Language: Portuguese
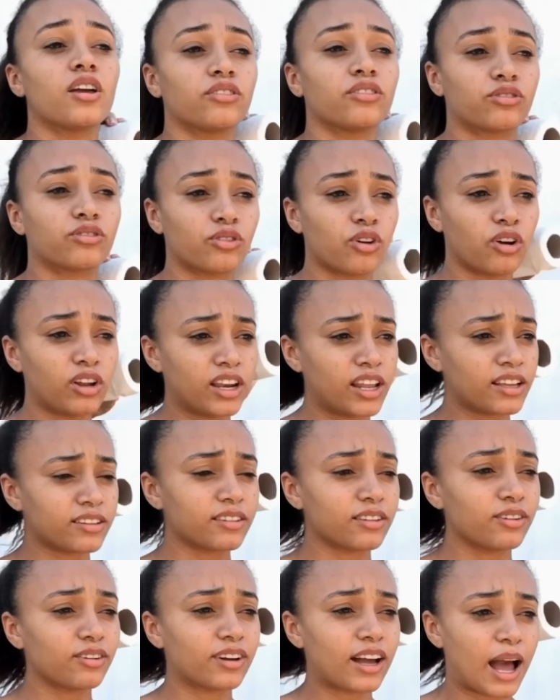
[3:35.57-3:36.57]
Escolhi esse
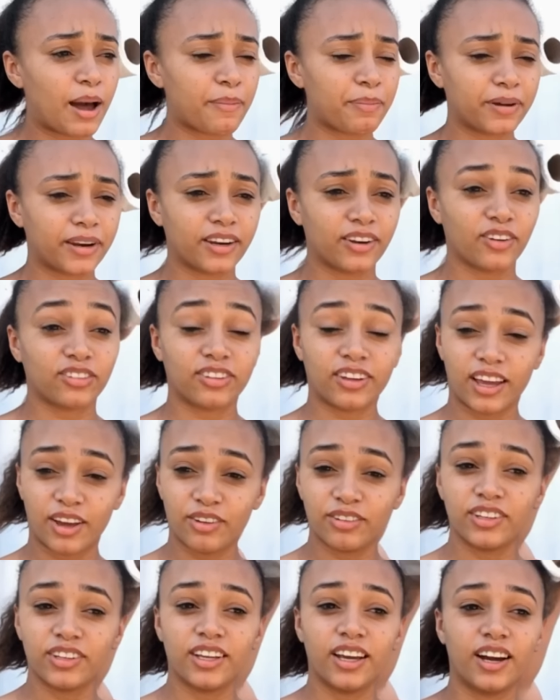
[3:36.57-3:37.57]
lugar para nossa
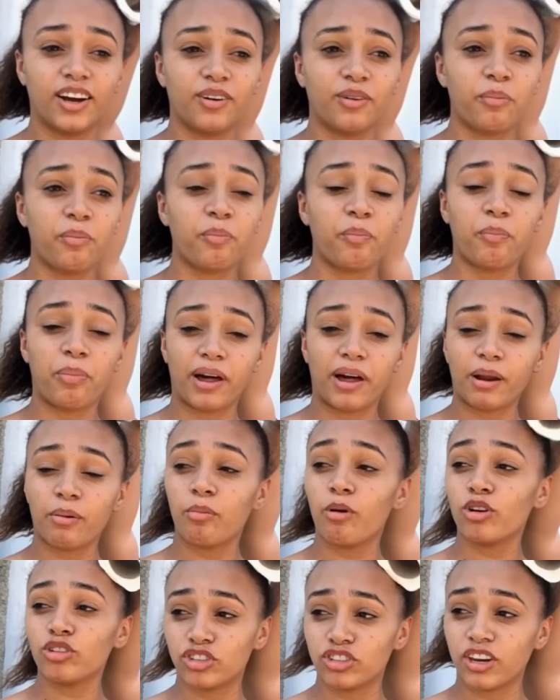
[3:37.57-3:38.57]
reunião para
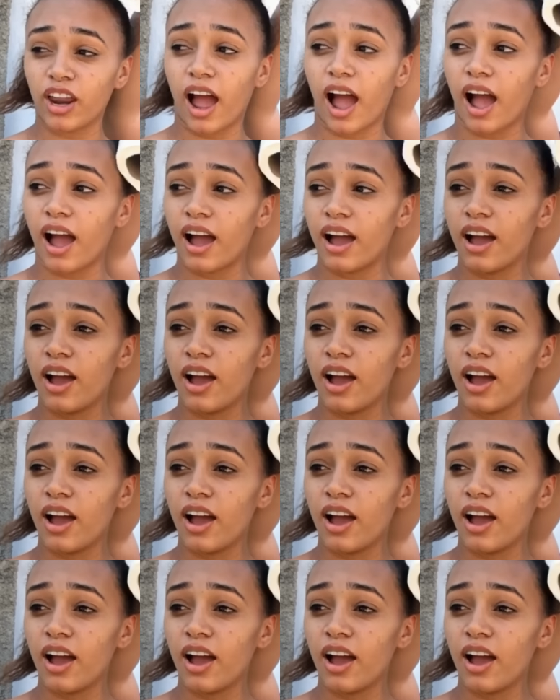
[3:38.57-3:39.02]
mostrar